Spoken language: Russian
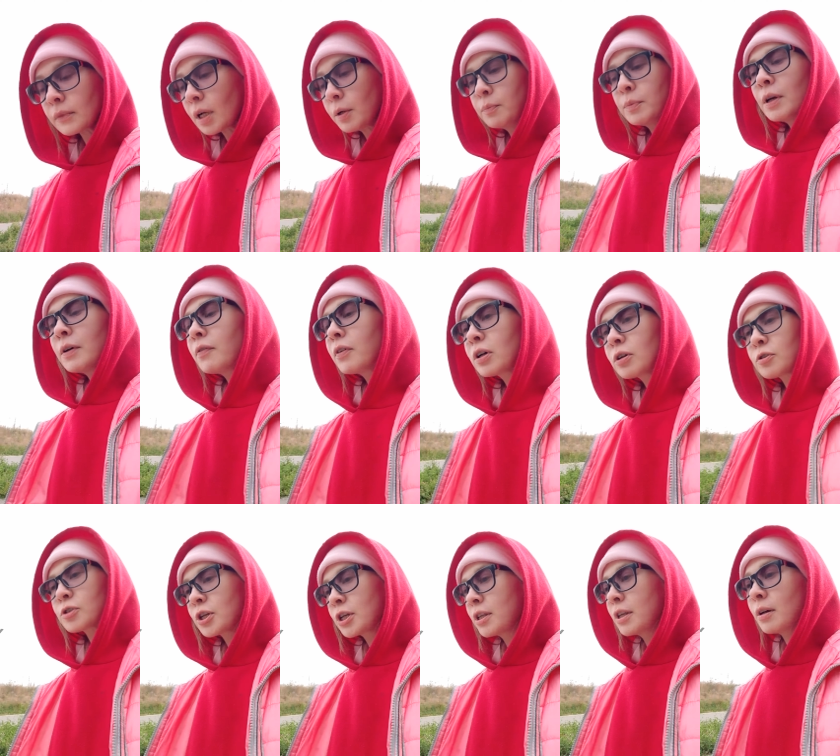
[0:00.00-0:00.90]
У меня в
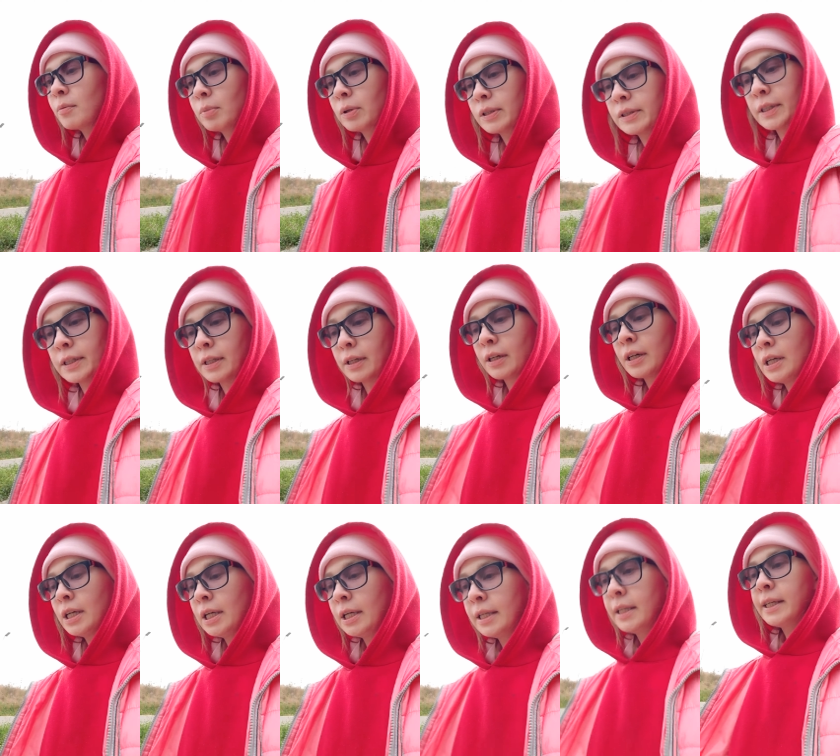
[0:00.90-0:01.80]
окружении не было таких.
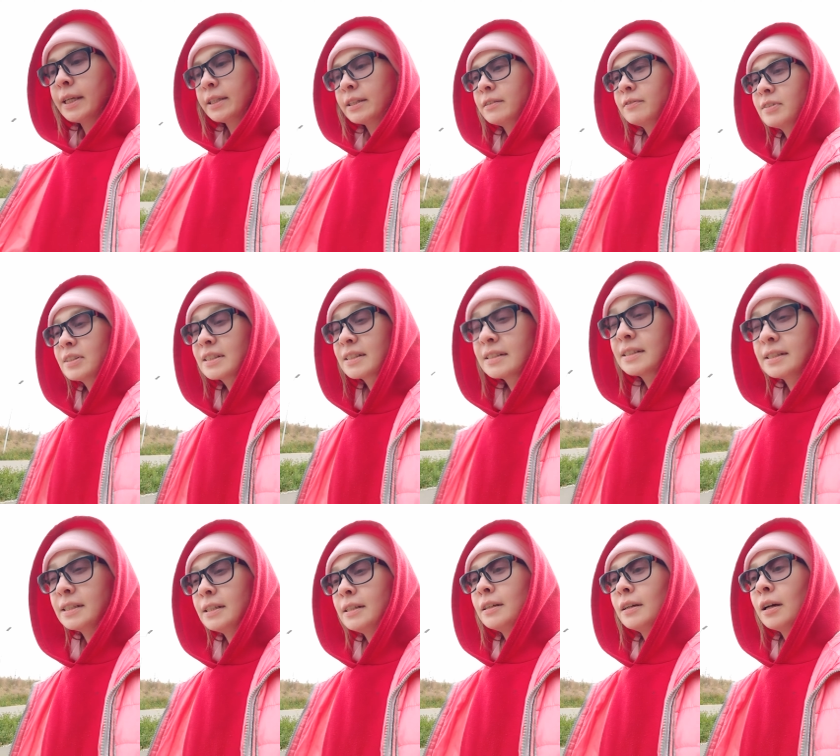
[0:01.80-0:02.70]
Я до
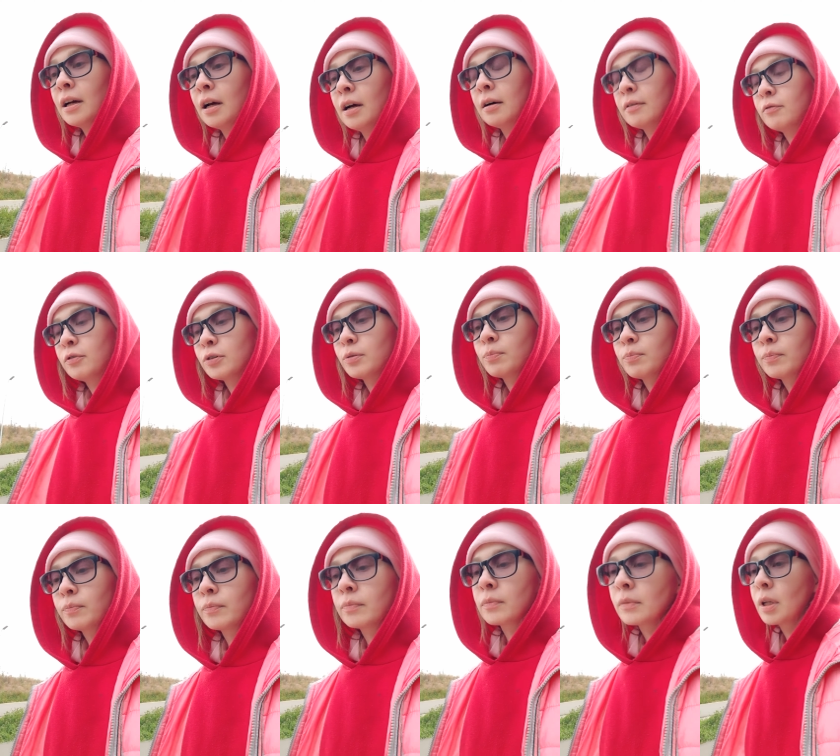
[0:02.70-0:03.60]
20, вот
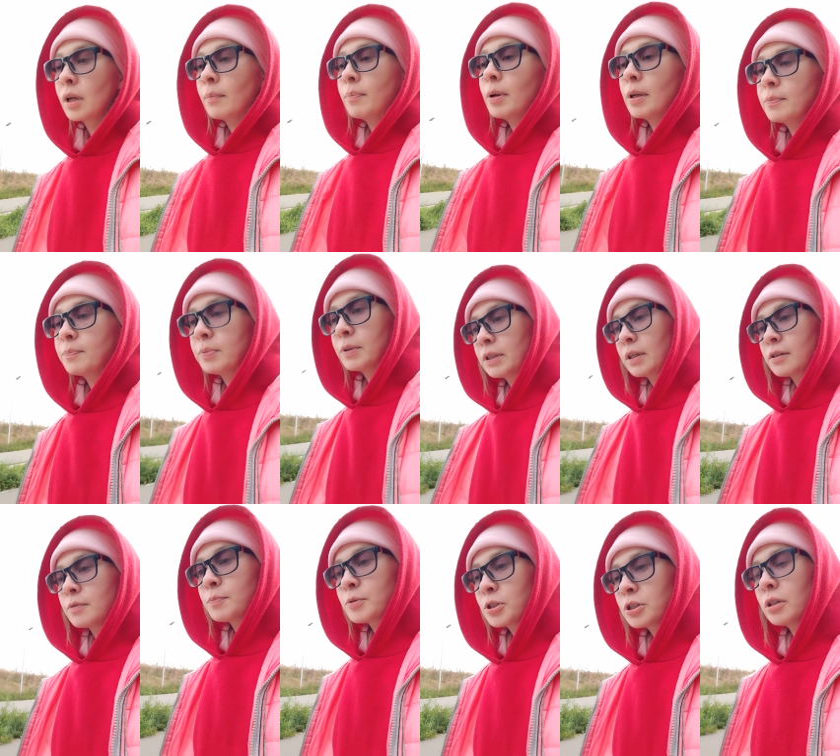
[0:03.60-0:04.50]
опять
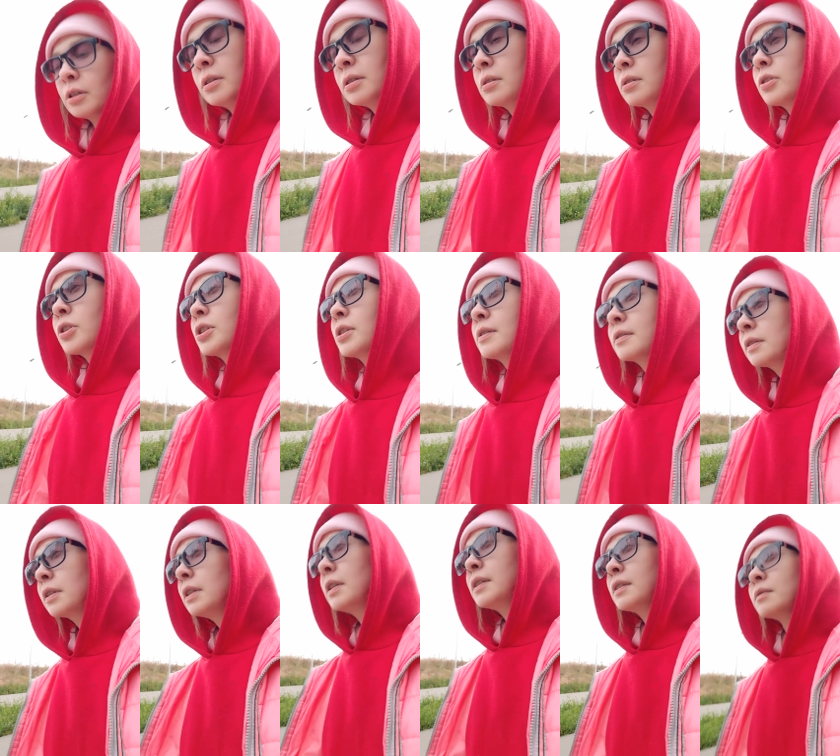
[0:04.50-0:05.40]
пытаюсь посчитать,
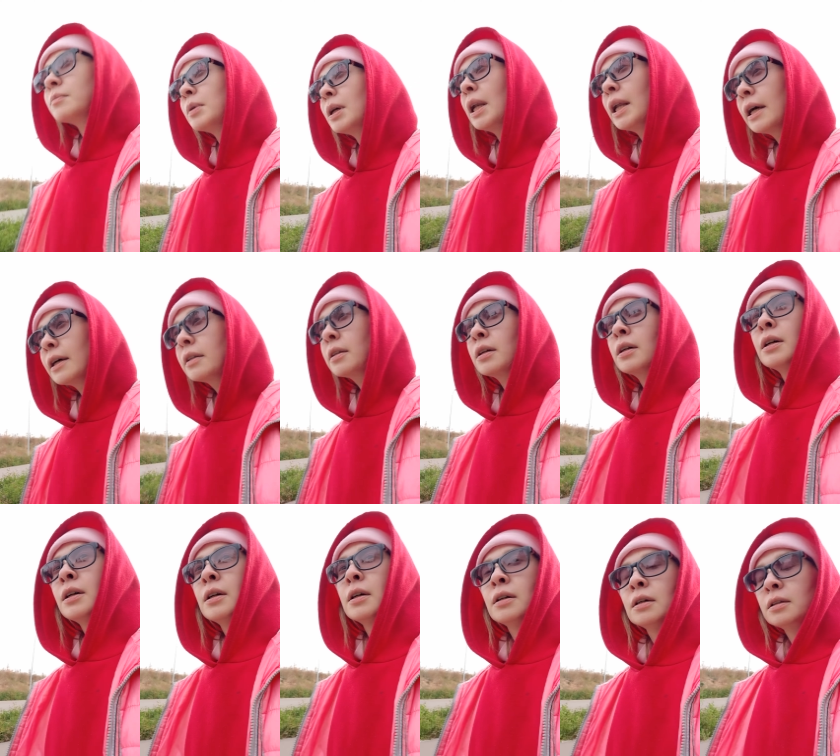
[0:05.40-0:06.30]
6-7 лет,
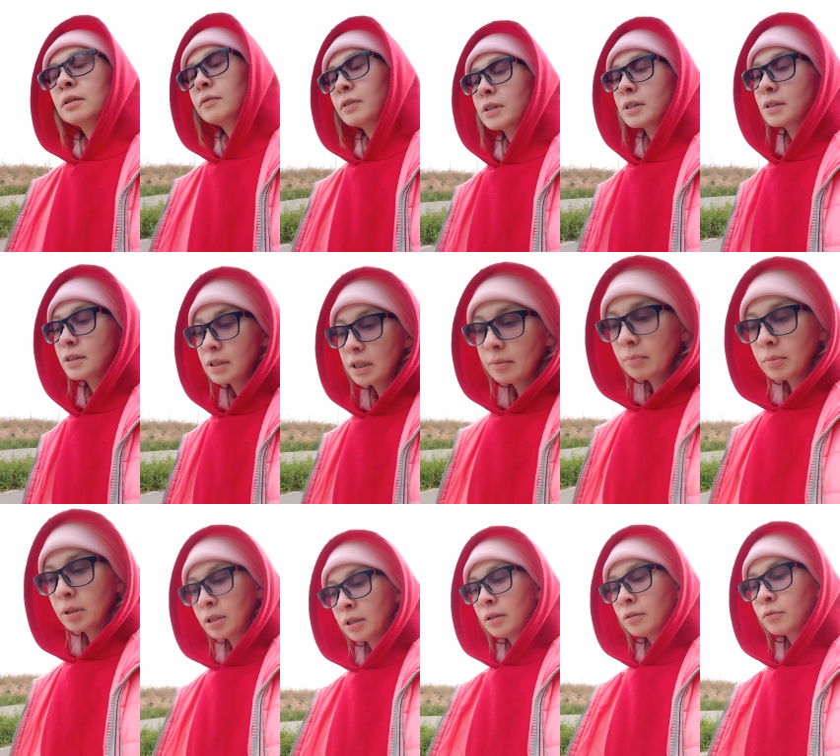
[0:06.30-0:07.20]
27.
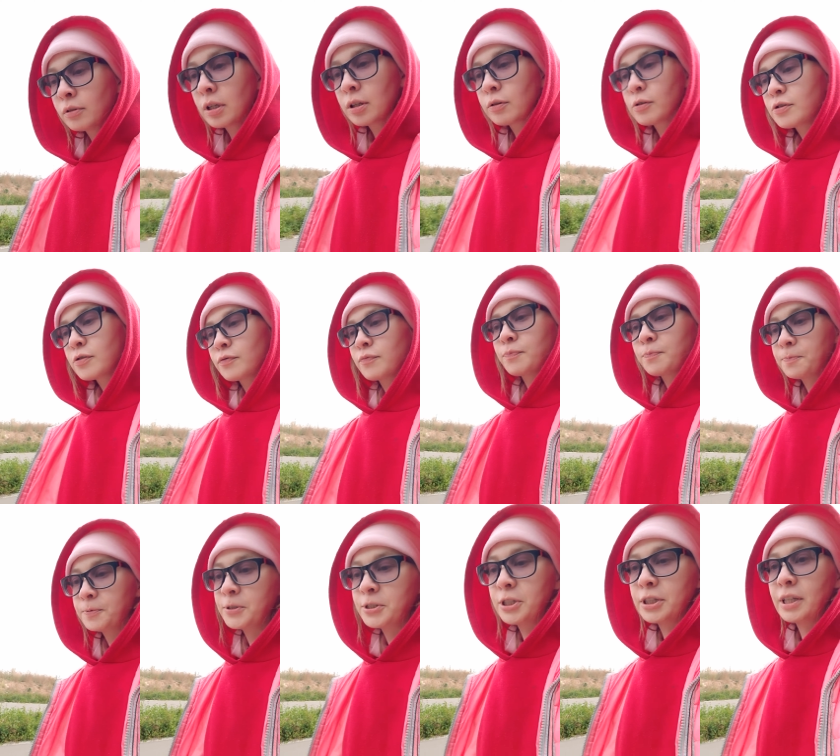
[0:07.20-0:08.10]
Ну, короче,
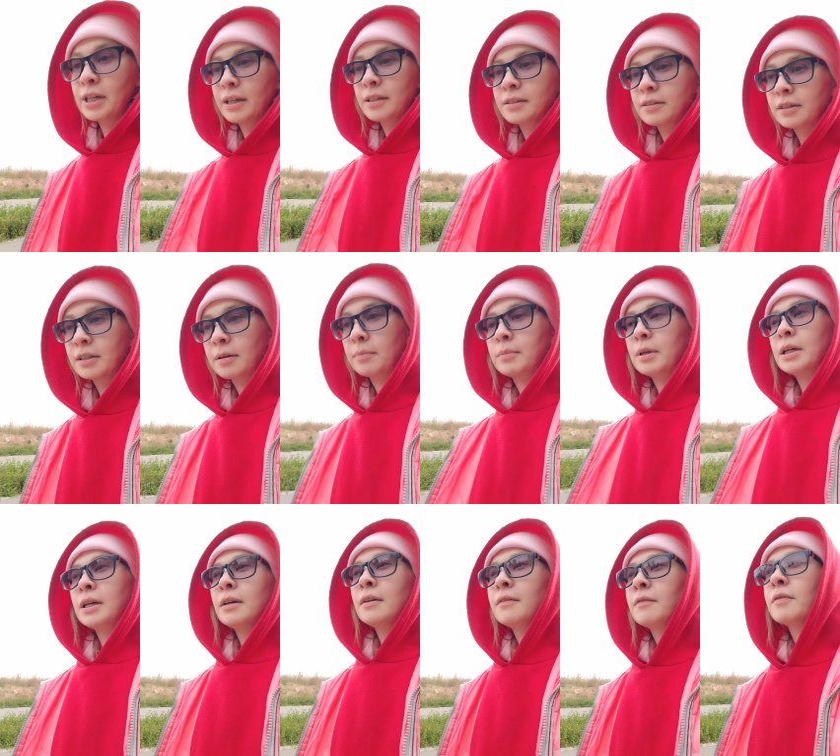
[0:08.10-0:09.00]
посчитайте там,
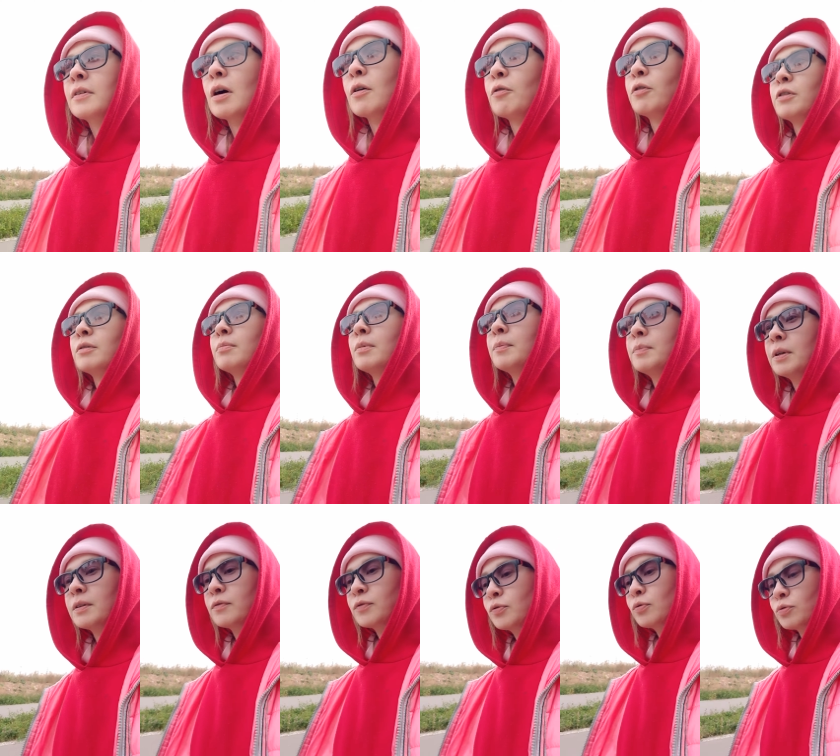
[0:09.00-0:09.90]
в какой-то
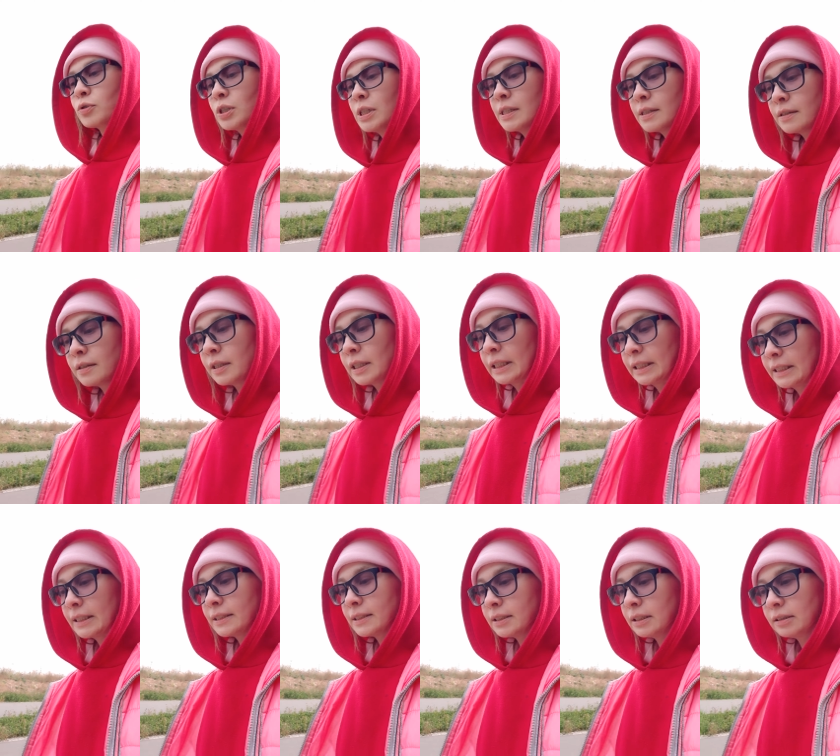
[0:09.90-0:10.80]
момент всю жизнь я
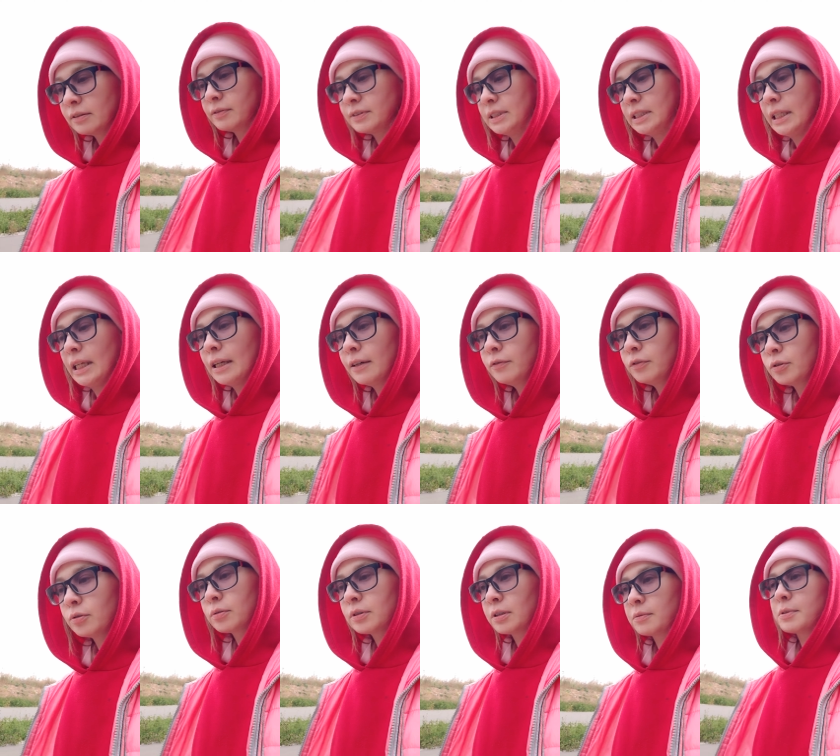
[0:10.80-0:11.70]
ездила в
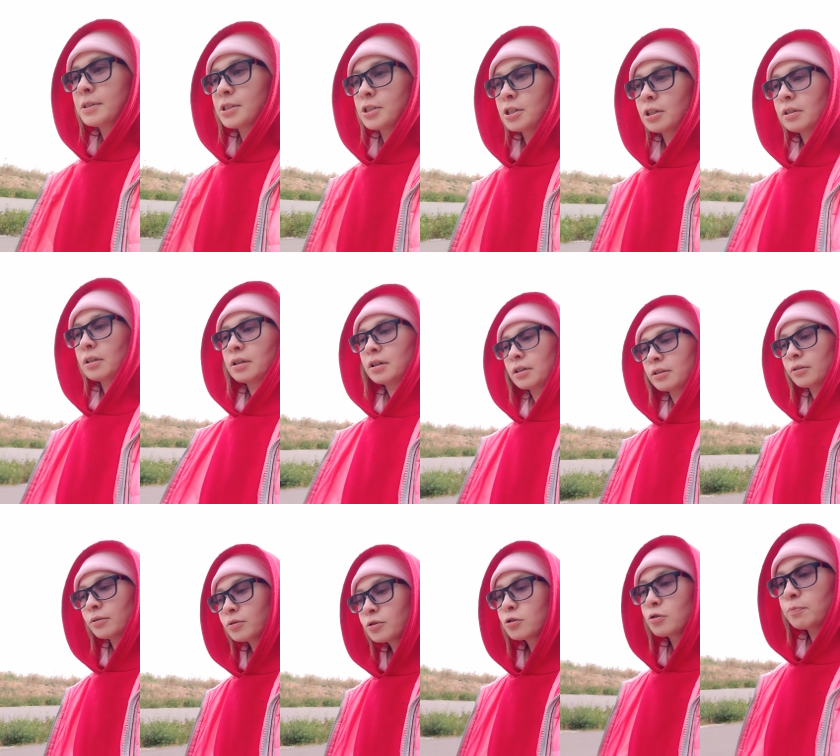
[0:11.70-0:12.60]
деревню, там сажала
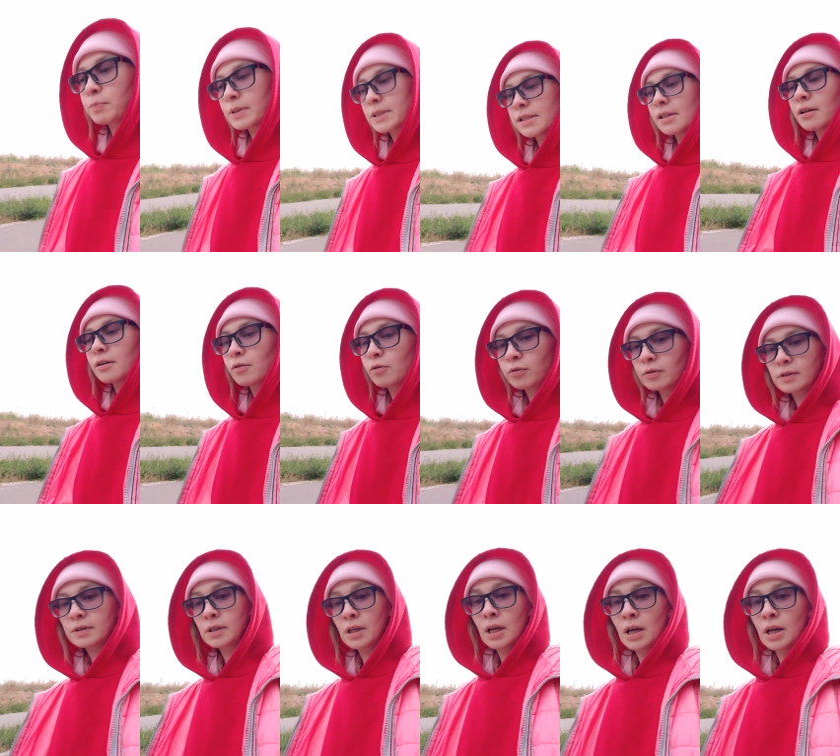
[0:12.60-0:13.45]
картошку, пасла коз,